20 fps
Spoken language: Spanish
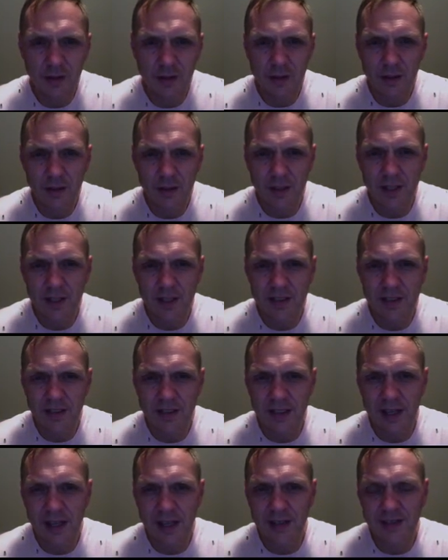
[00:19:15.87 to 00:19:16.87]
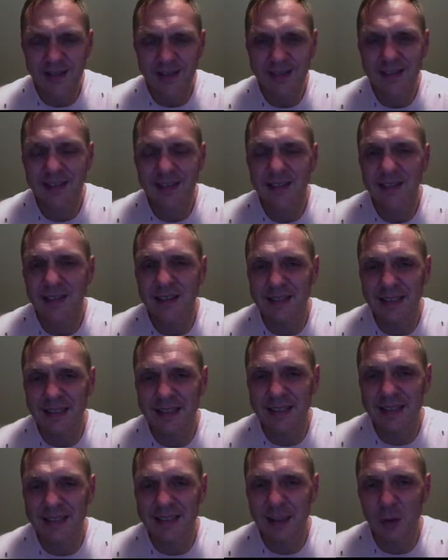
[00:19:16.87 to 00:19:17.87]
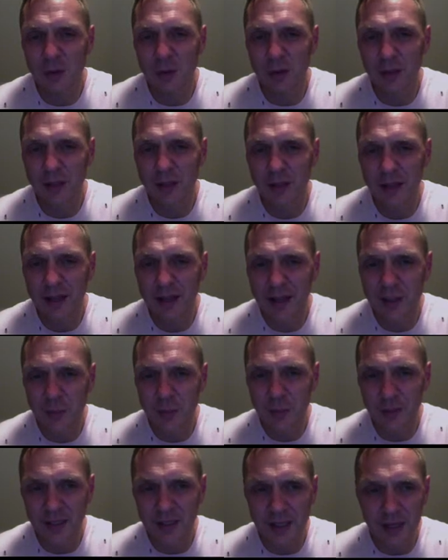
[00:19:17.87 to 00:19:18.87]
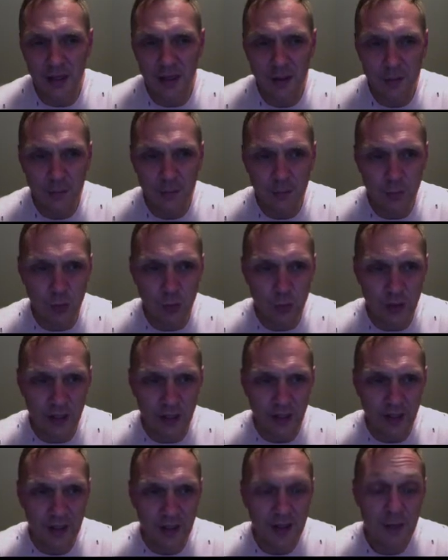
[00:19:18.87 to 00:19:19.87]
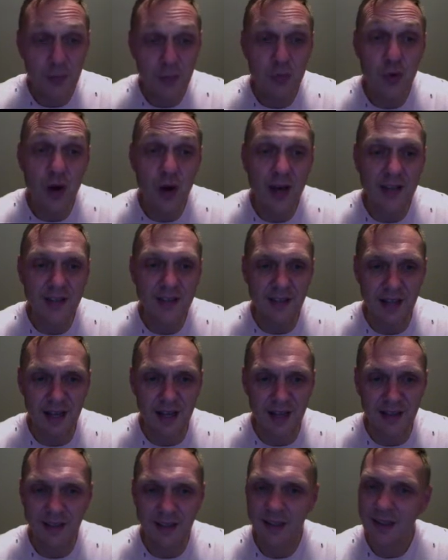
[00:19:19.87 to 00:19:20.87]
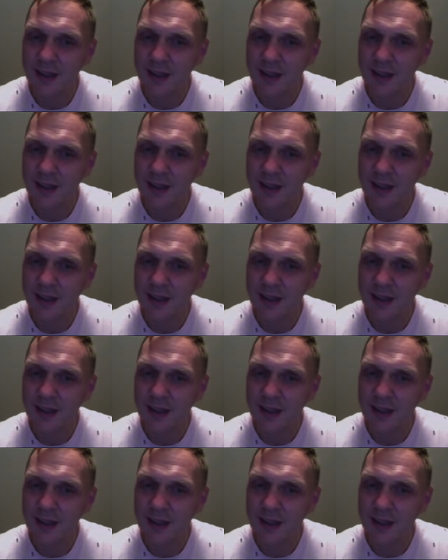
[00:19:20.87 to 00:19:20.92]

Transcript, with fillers: Listed at está listado en Expedia, Booking, Priceline.